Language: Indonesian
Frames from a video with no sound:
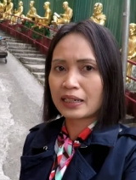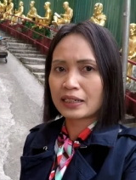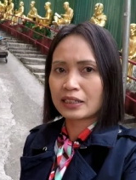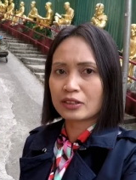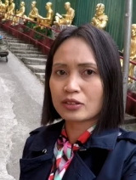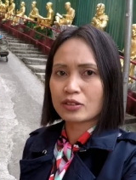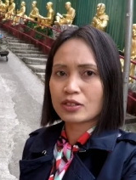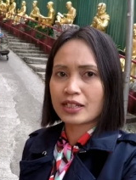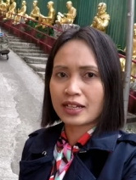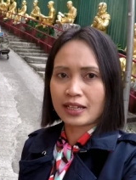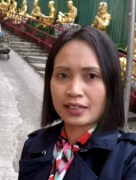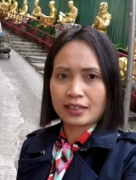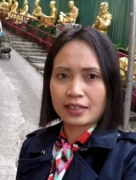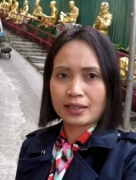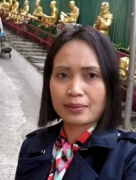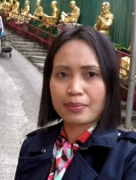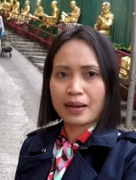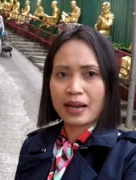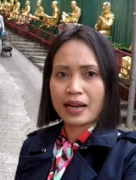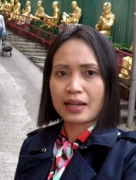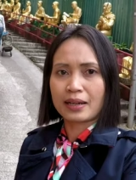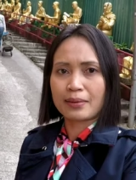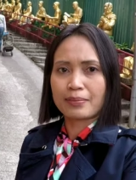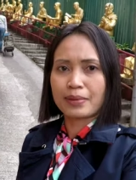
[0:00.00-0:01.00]
itu saya
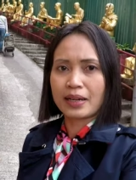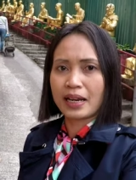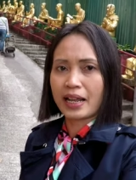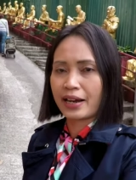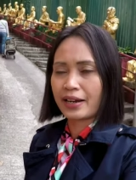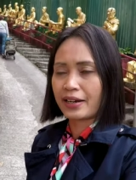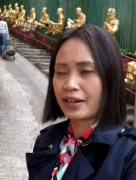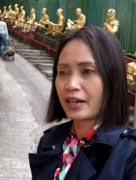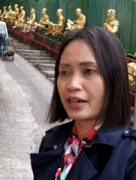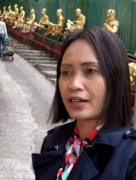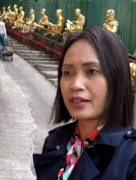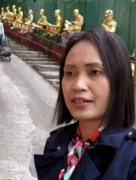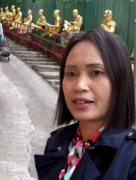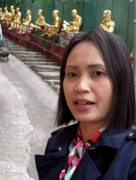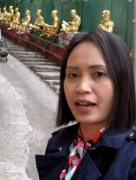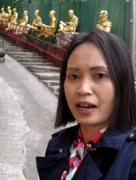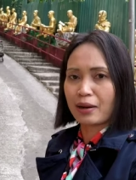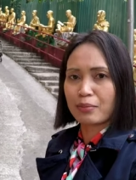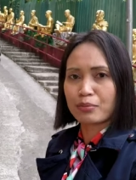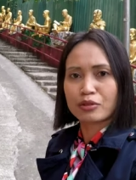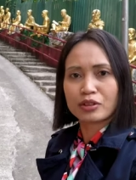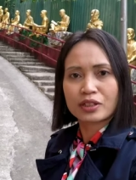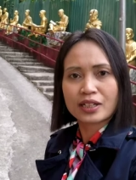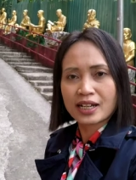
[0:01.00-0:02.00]
terbang ke Belanda
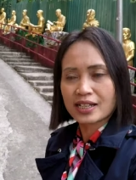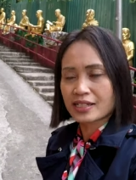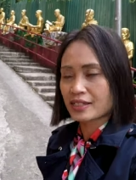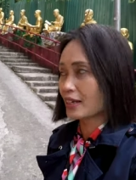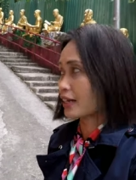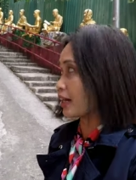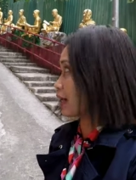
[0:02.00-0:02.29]
dengan mudah